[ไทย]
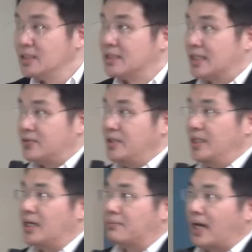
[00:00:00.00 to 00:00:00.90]
นาโนเทคโนโลยี
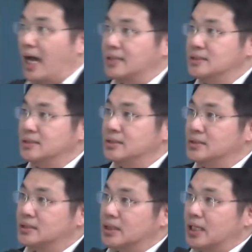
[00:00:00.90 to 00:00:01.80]
กับการ
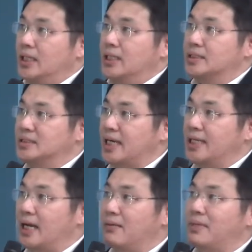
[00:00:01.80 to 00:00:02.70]
ที่ใช้ใน
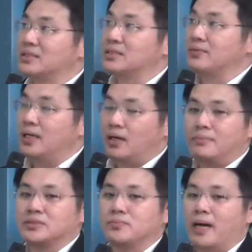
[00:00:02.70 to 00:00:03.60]
การบำบัดสิ่งแวดล้อม
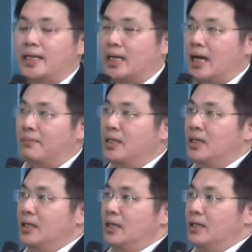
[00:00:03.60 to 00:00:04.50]
ปัจจุบันนะครับ
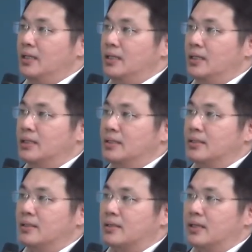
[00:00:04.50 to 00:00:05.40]

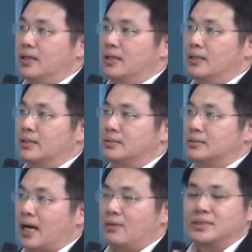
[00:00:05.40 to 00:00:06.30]

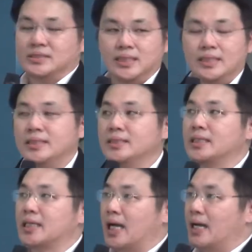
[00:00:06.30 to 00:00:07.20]
เท้าทฤษฎีนิดนึง
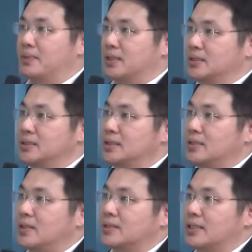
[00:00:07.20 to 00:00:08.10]
นะครับก็คือเรื่อง
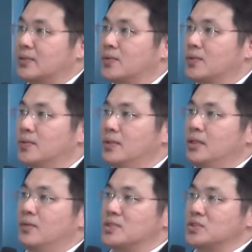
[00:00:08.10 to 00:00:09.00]
ของนาโน
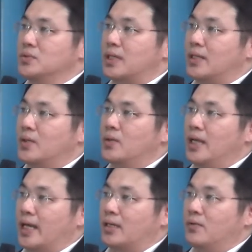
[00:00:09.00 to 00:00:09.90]
วัสดุนาโนเห
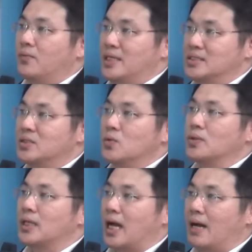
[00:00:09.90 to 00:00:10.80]
ล็กวาเลนซ์ศูน
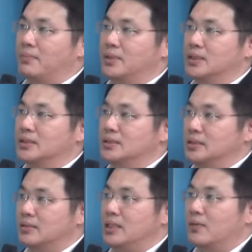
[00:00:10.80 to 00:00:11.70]
ย์นะครับหรือ
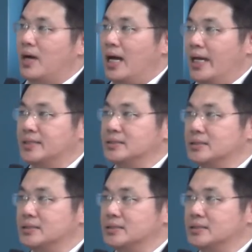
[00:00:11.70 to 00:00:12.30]
เราเรียกว่า เอ็น